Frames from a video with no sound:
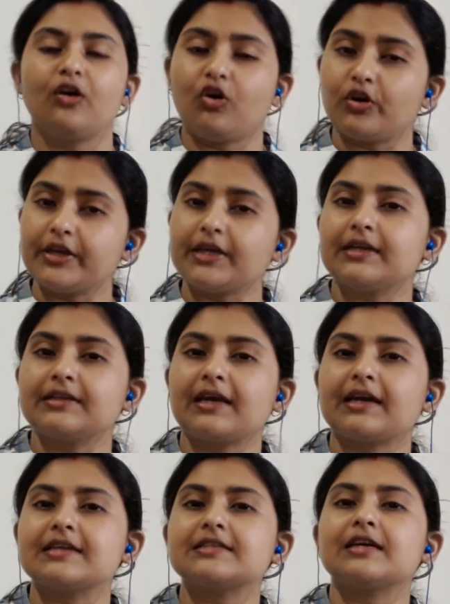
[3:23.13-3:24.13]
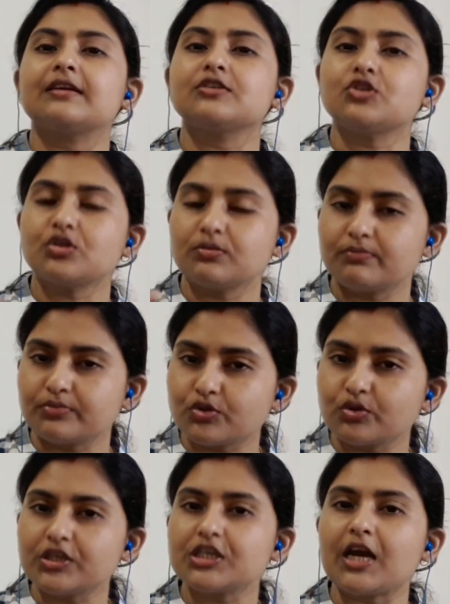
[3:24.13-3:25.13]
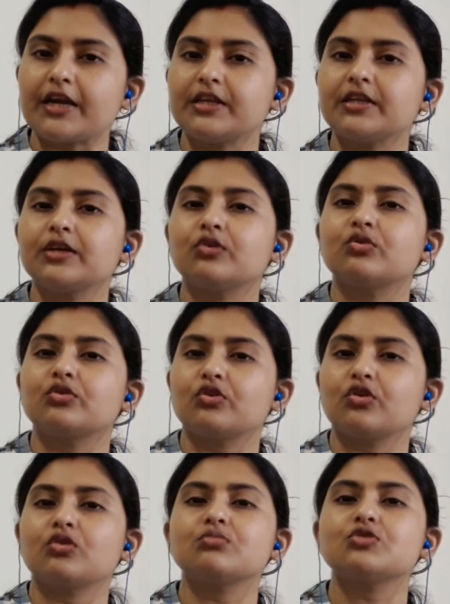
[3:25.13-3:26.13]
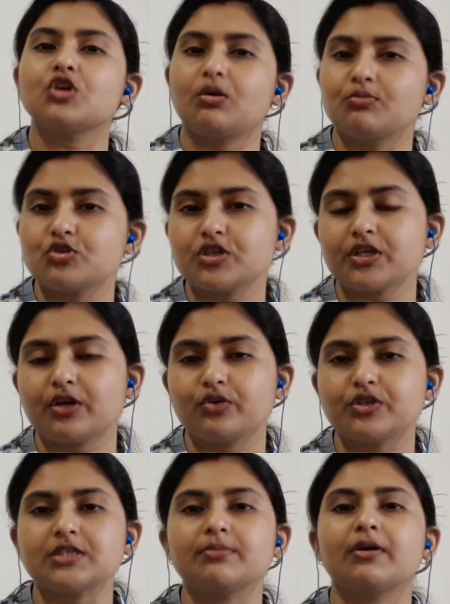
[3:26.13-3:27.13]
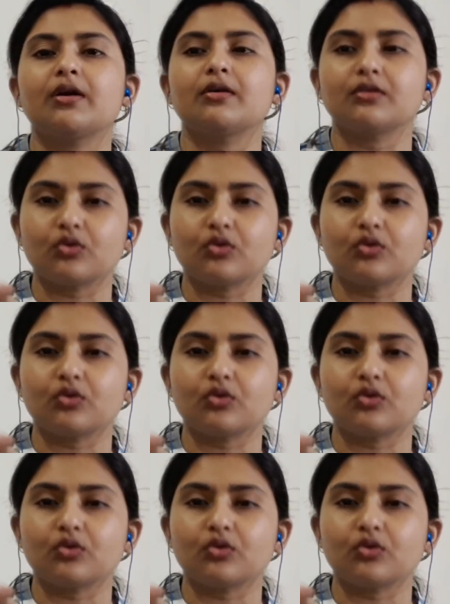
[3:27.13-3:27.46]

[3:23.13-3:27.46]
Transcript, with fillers: অনেকের দেখা যায় যদি শারীরিক কোনো রকম সমস্যা হয়েছে বা